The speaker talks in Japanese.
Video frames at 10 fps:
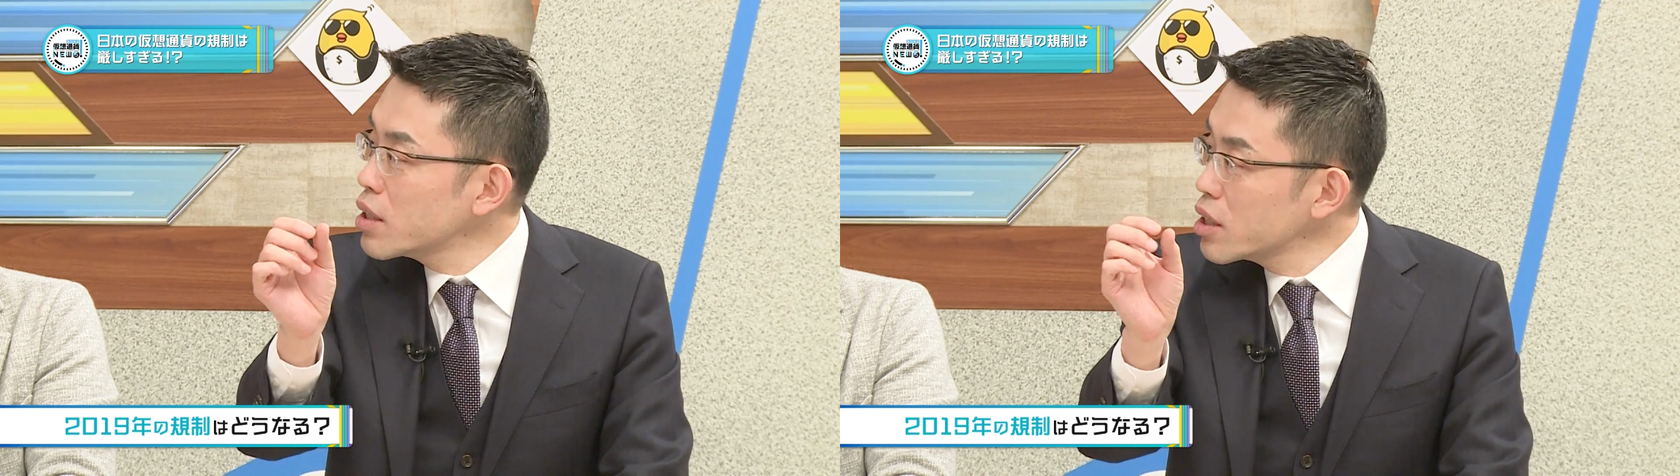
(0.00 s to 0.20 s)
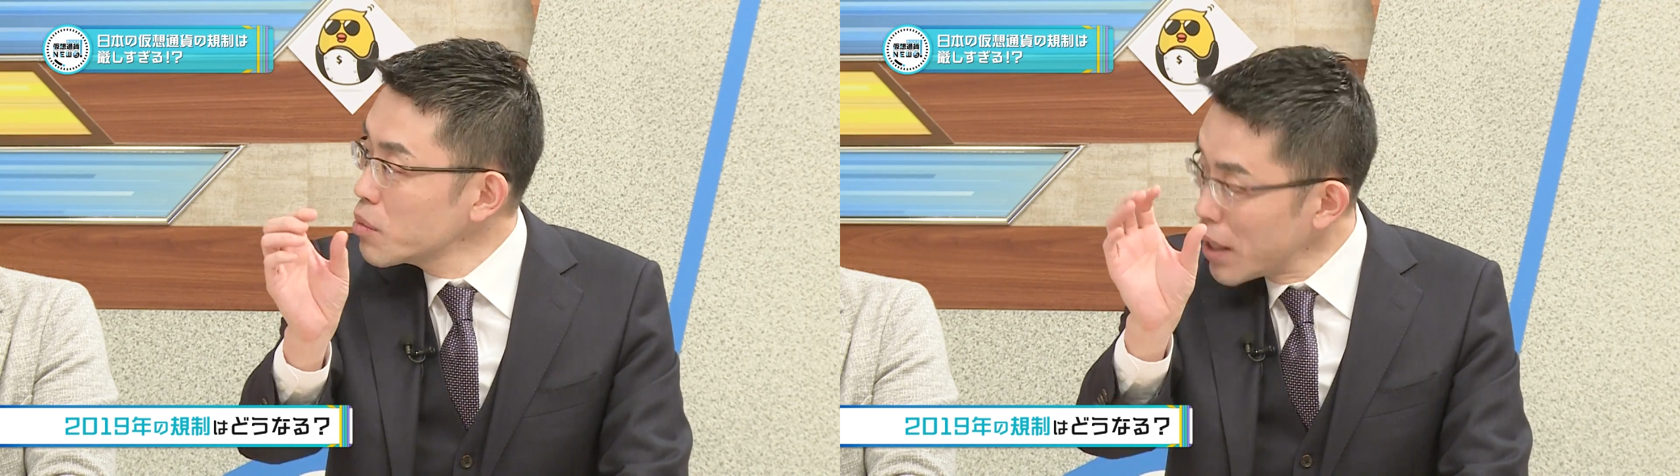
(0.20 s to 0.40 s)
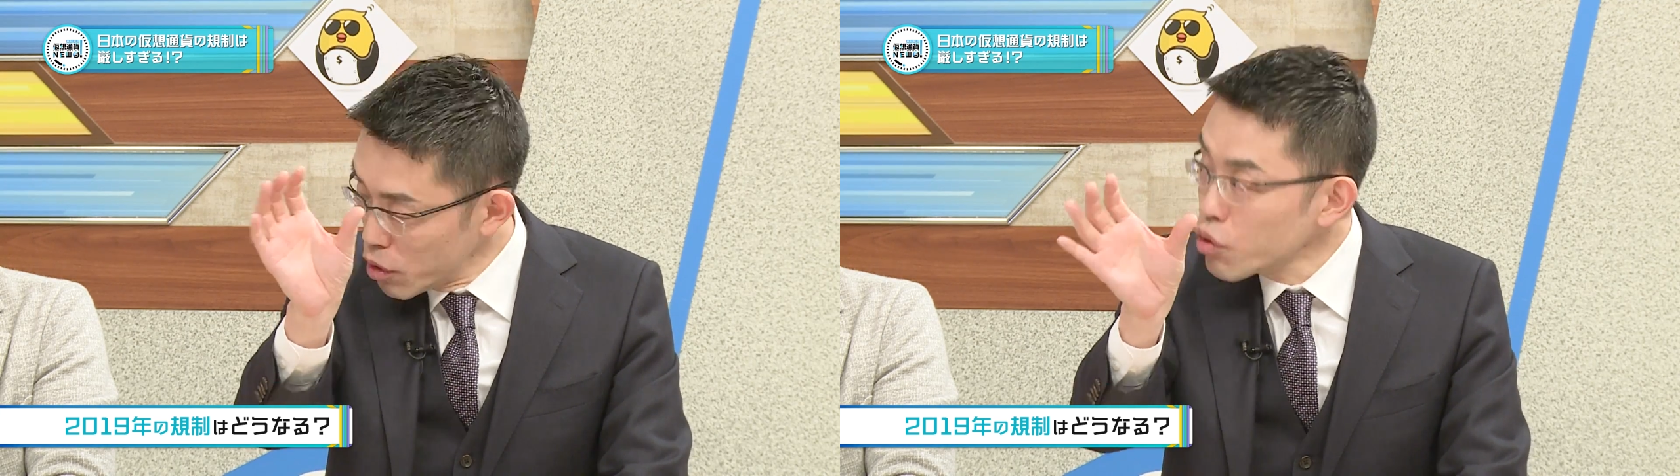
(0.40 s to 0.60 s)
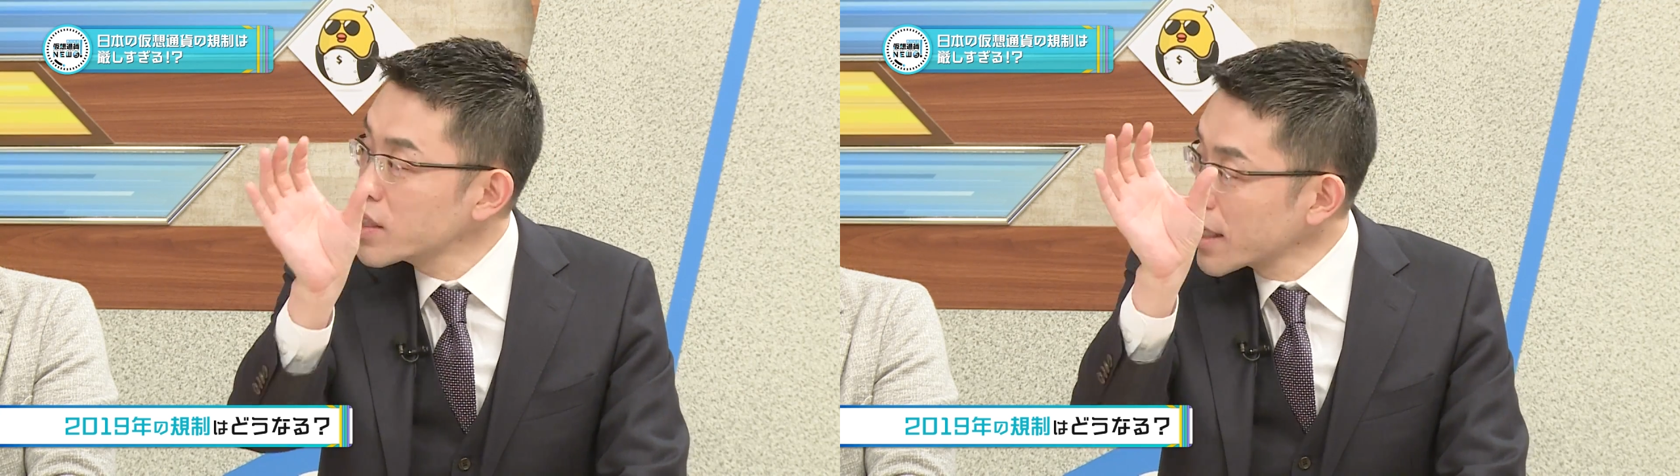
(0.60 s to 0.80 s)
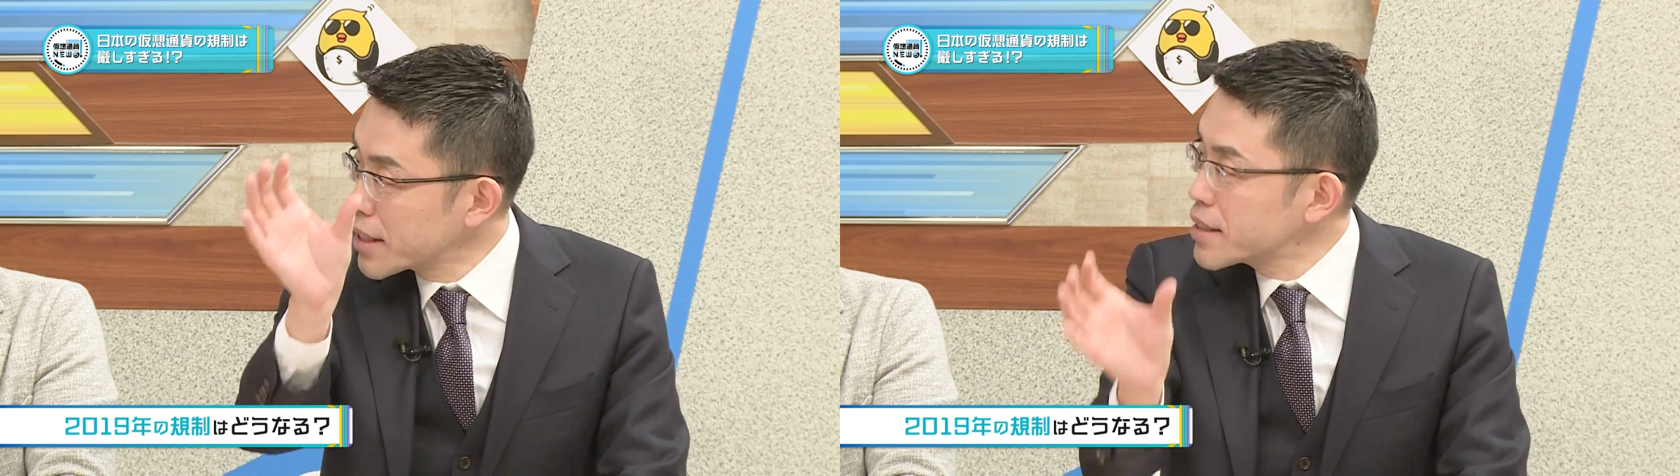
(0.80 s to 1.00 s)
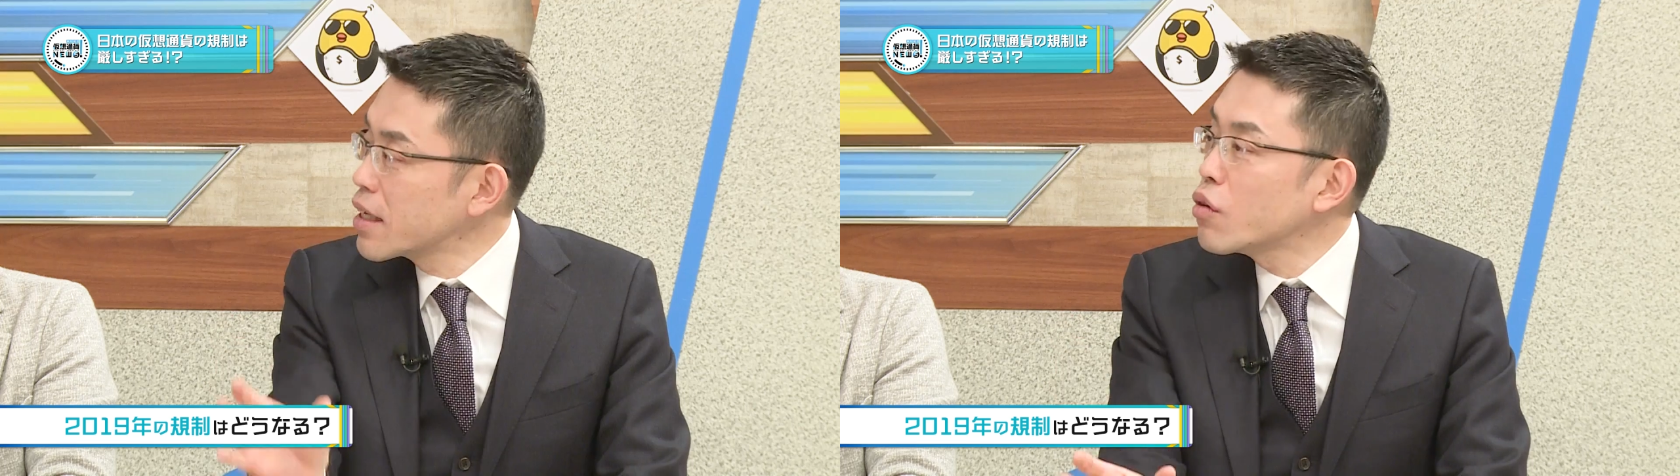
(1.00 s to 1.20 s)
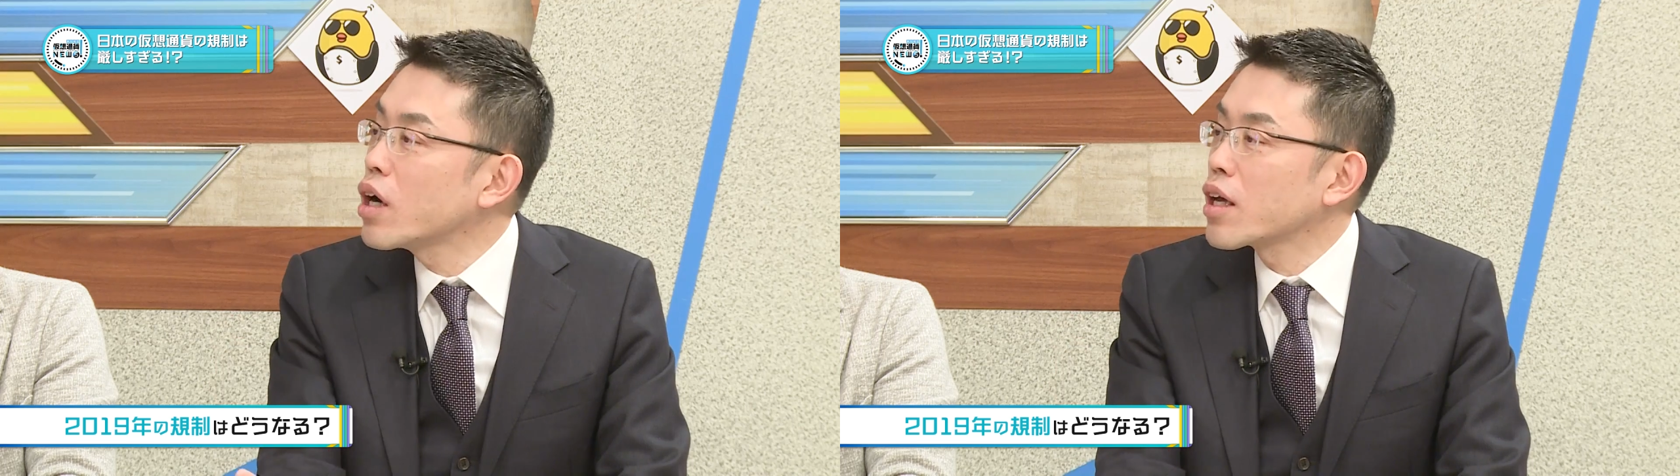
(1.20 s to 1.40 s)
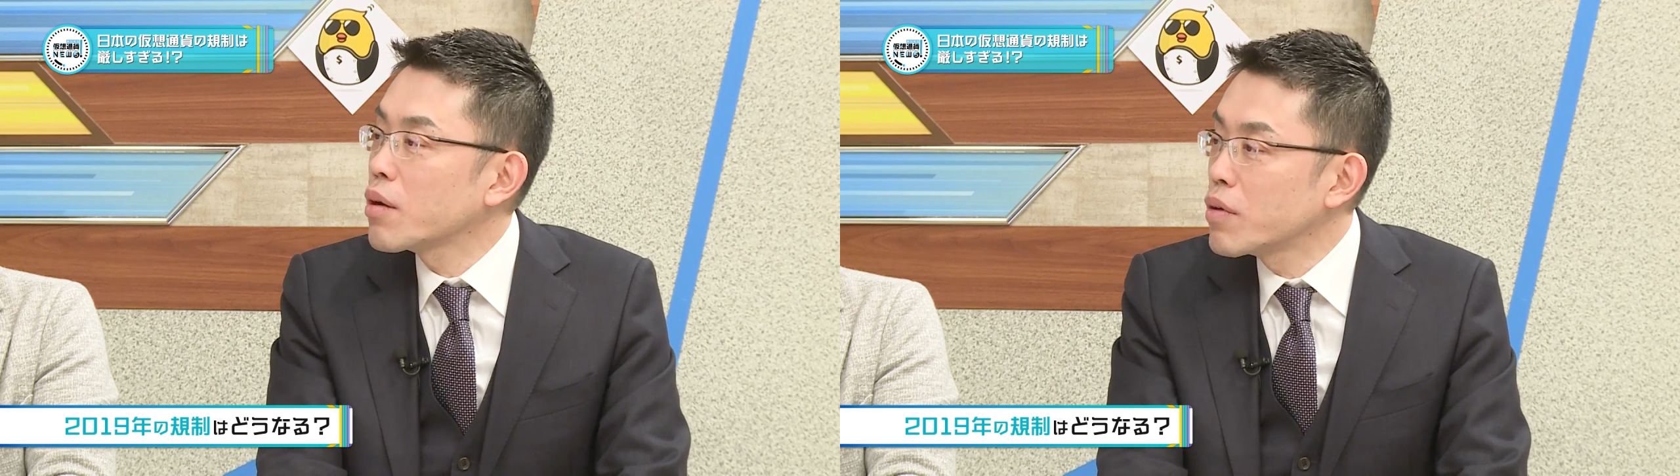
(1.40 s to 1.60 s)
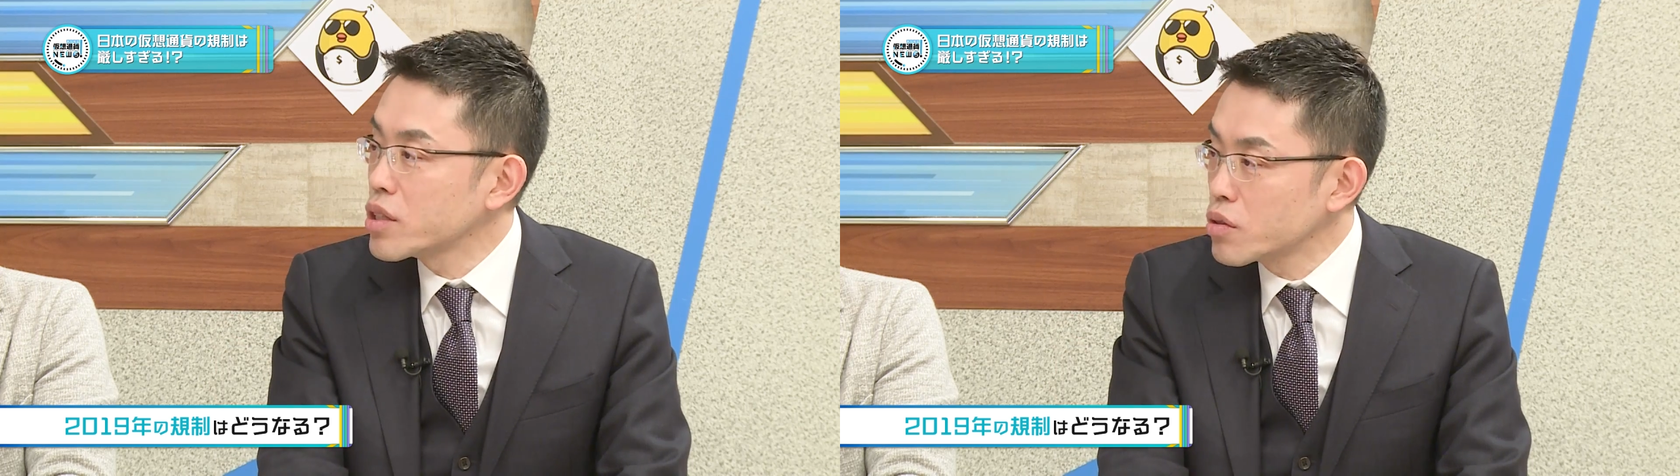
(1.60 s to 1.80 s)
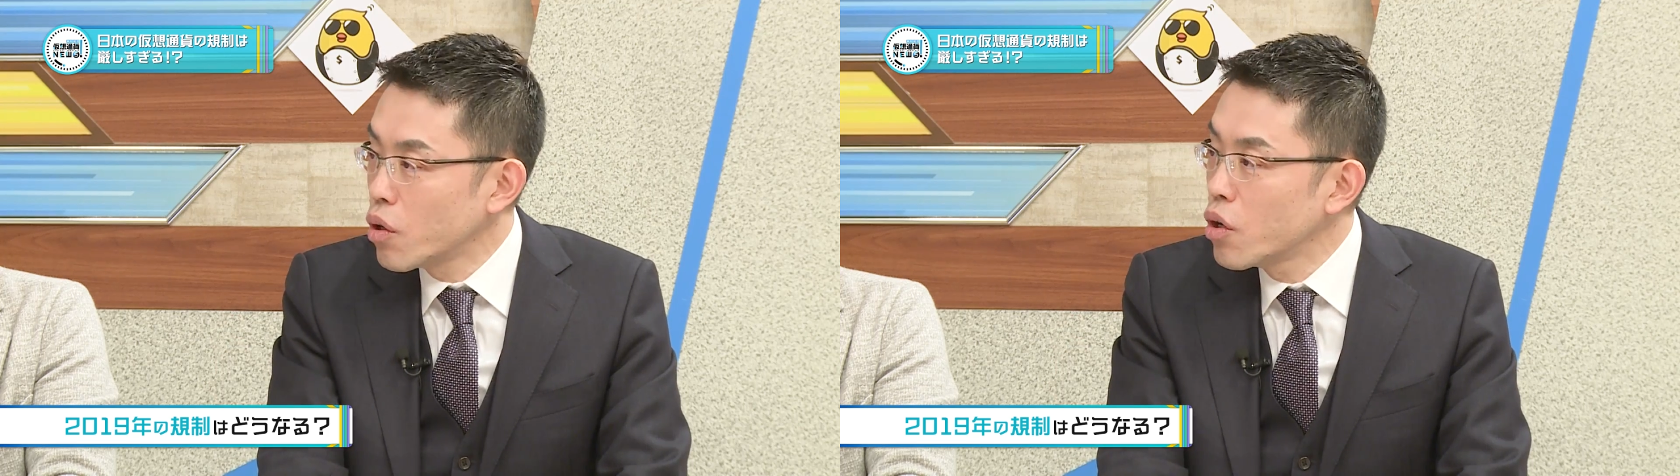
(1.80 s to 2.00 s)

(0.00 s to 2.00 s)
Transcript: 今よく似た規制をかけますと